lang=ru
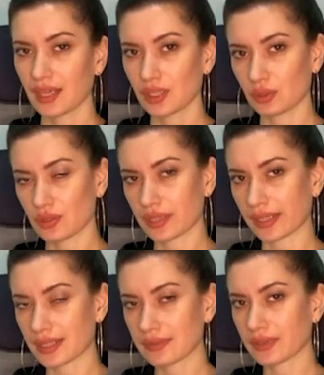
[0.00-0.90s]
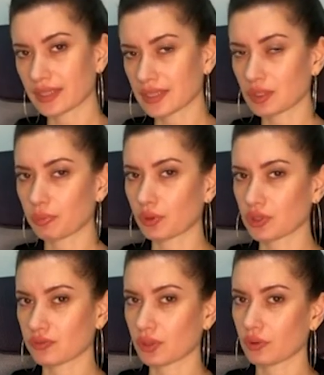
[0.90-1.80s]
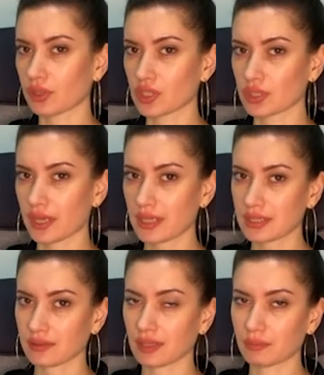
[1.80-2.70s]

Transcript: Друзья, если вы хотите получить второе гражданство,